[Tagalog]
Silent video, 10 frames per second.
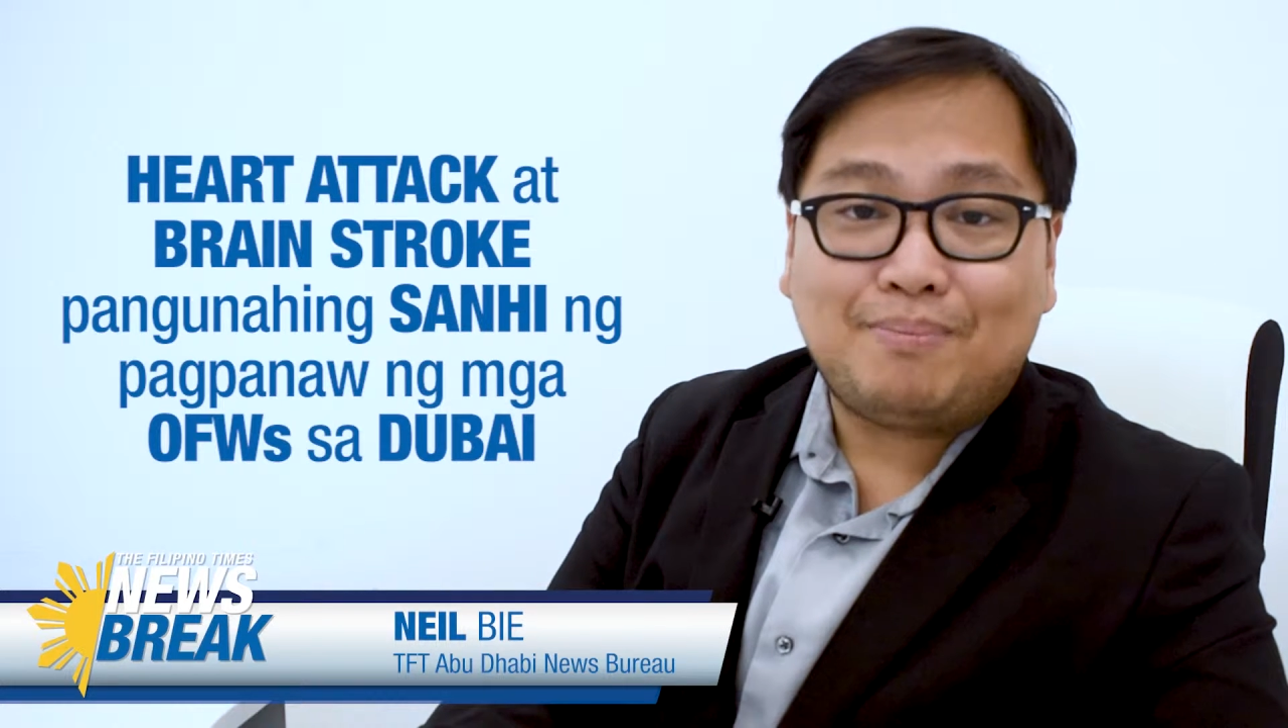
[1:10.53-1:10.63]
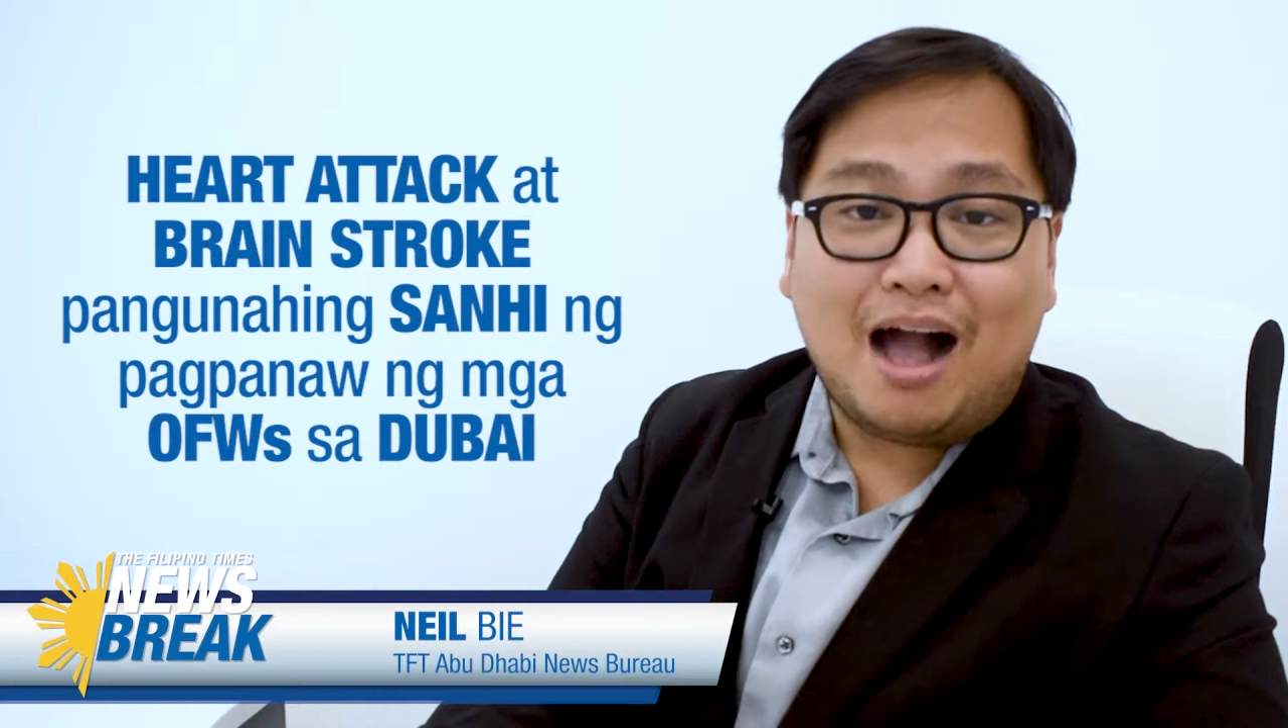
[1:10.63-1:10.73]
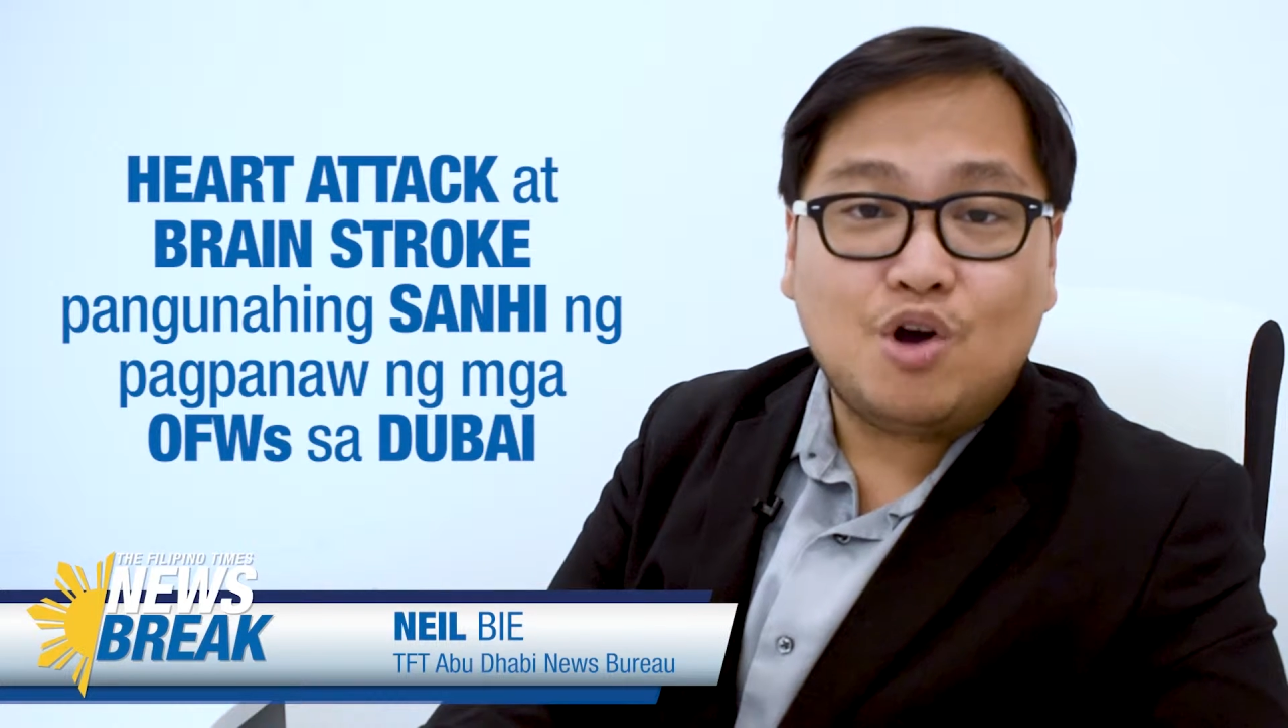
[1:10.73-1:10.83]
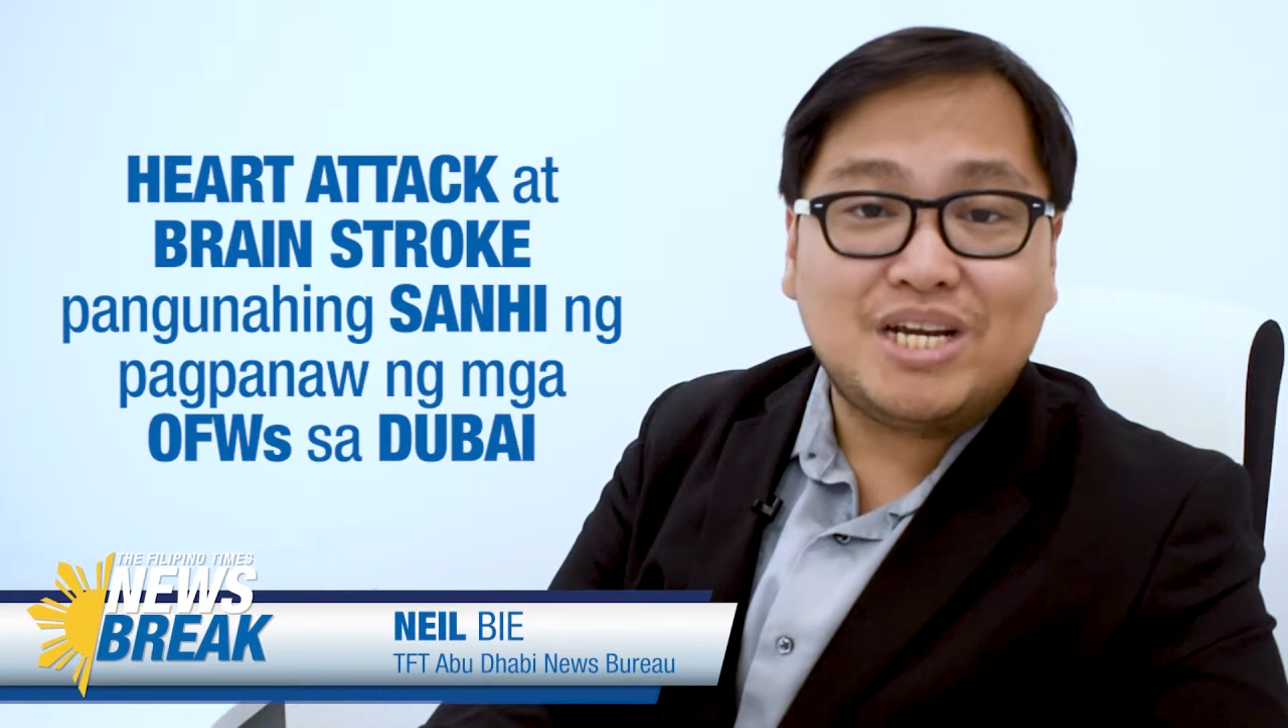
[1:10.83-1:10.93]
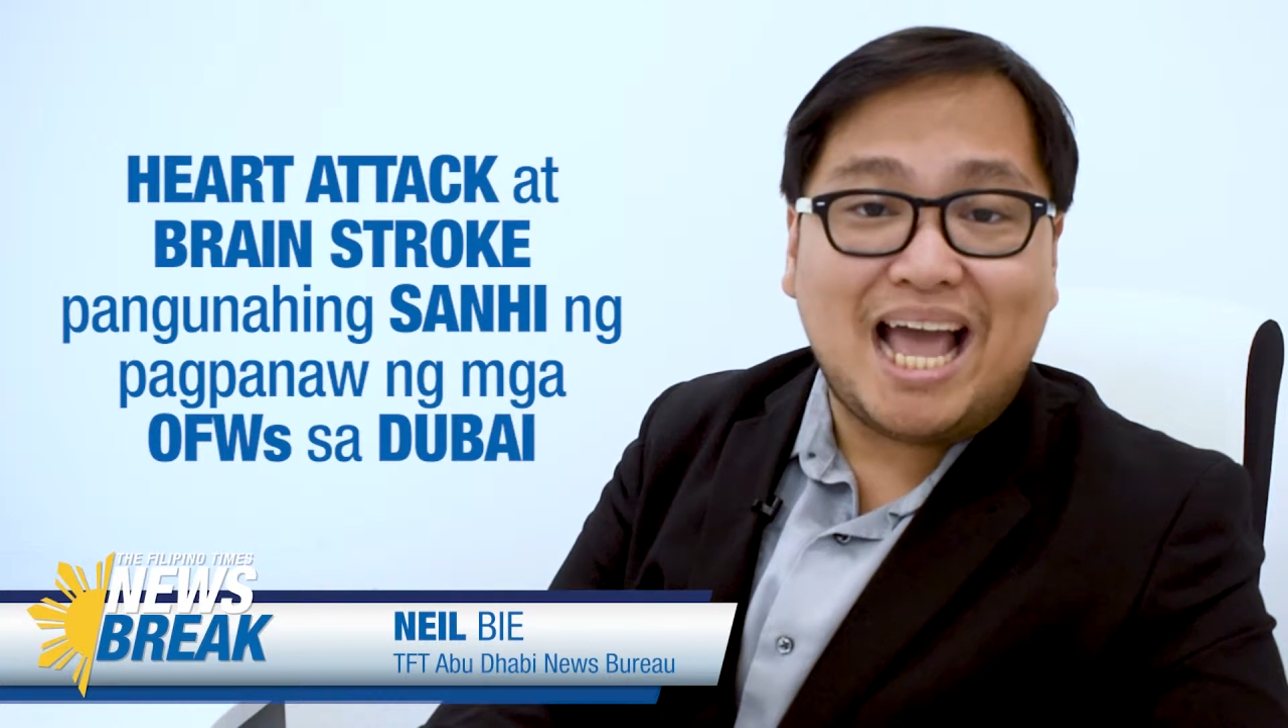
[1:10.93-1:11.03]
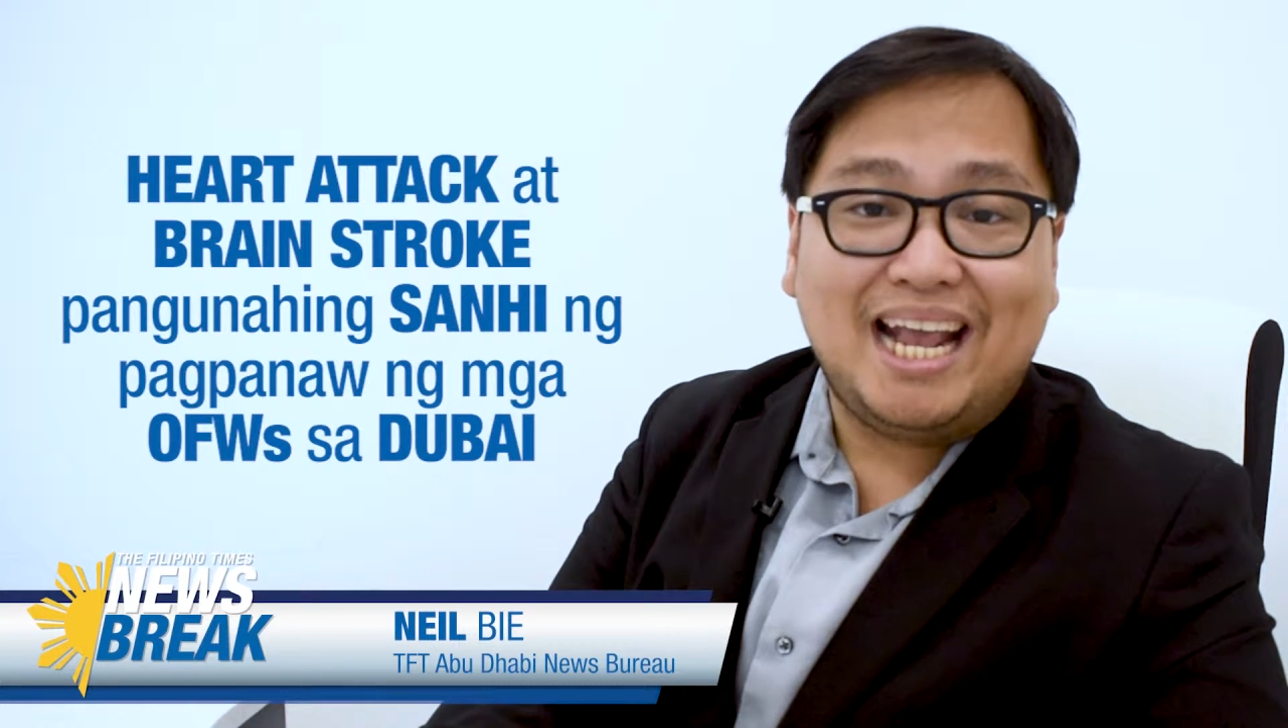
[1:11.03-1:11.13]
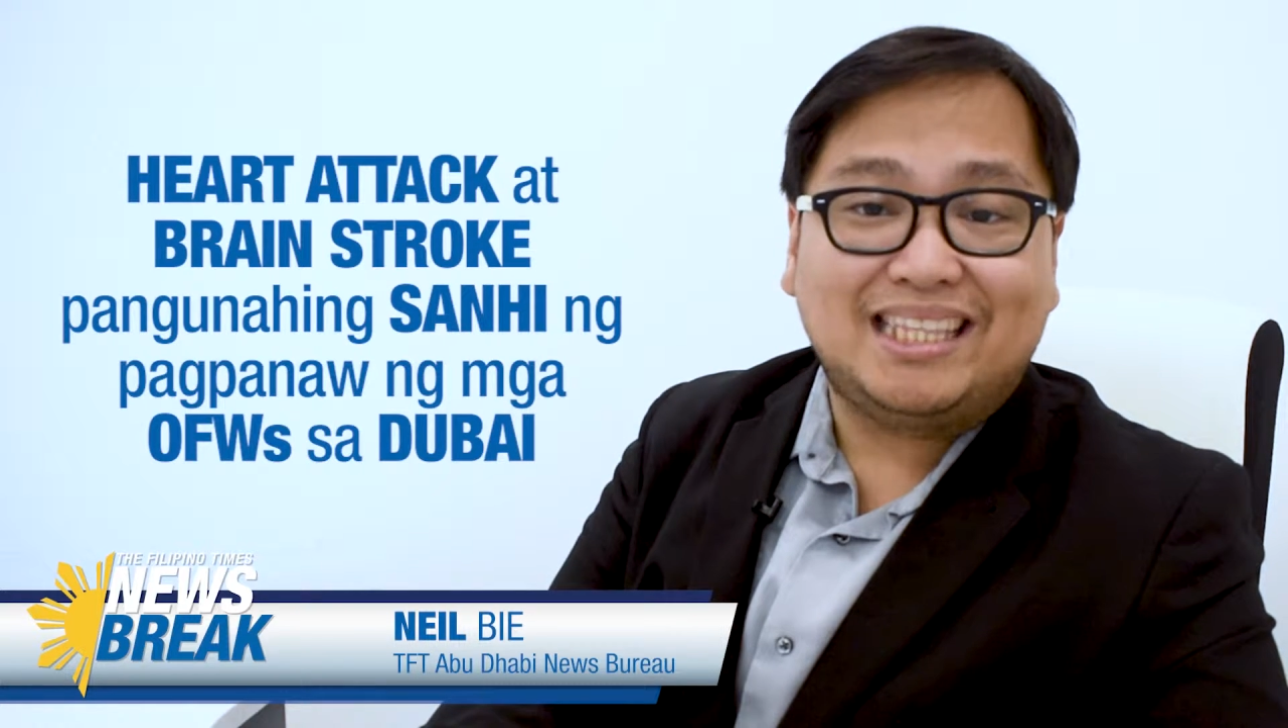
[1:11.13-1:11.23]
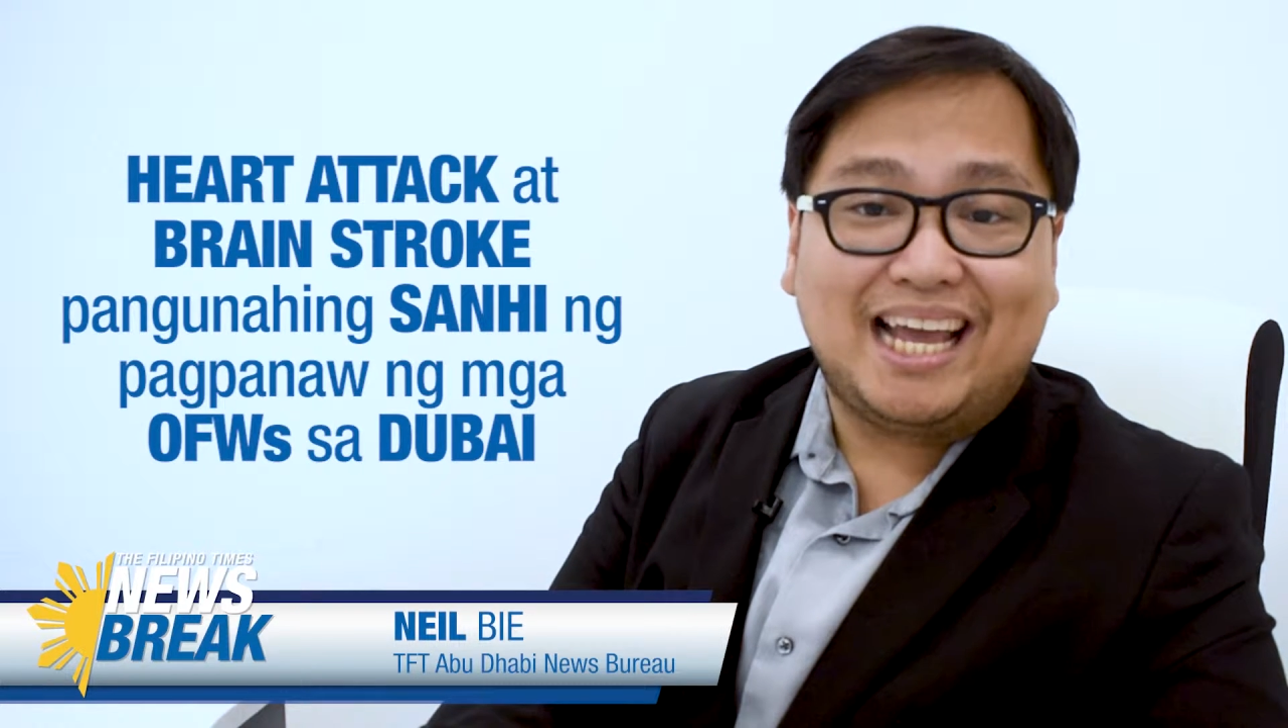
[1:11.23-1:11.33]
pangunahing